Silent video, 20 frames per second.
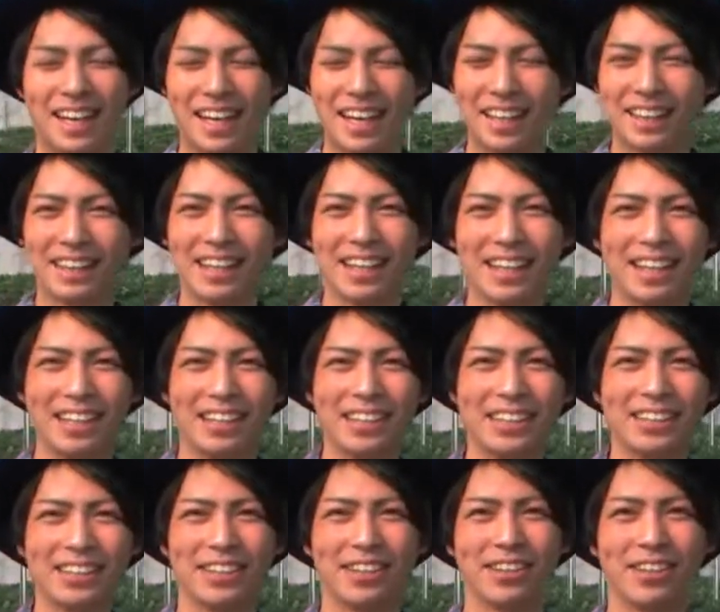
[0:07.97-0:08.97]
あったかいん
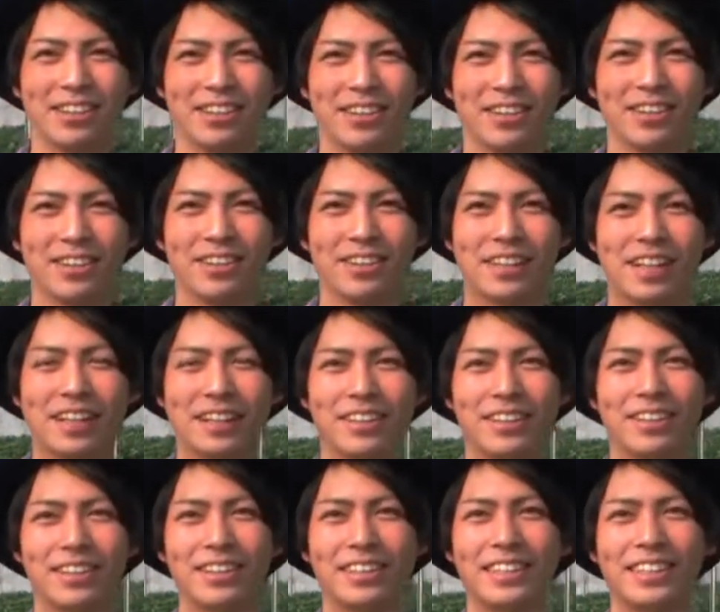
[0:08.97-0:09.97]
ですよ。今日なん
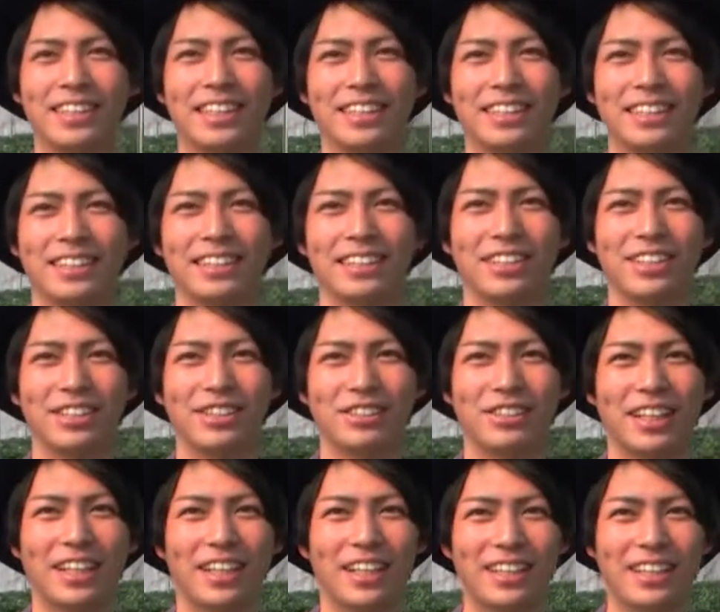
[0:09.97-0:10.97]
と1月
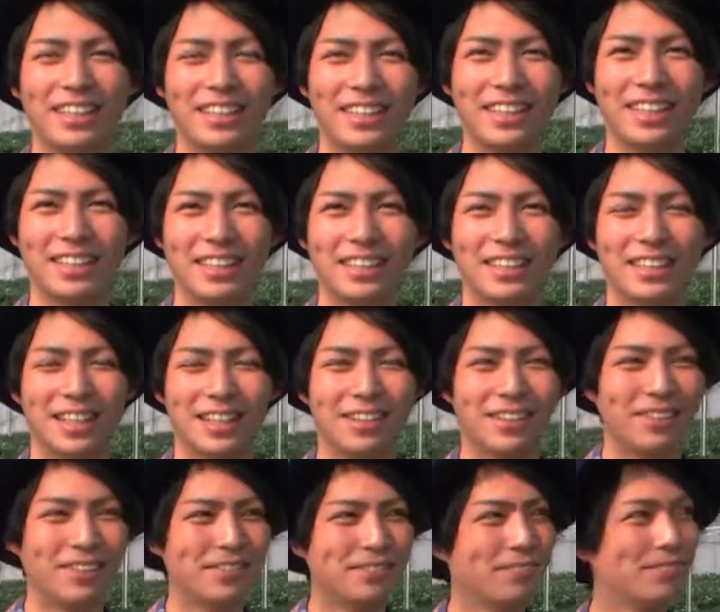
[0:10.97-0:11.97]
27日なんですけ
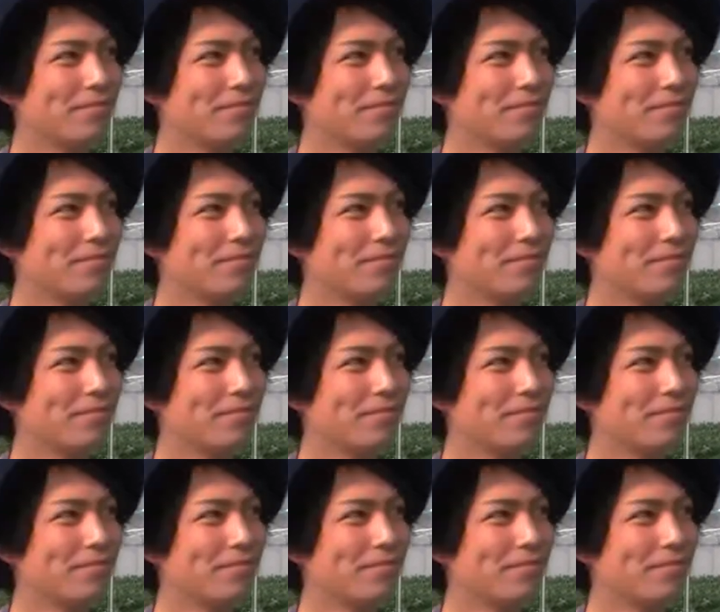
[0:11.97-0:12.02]
ど、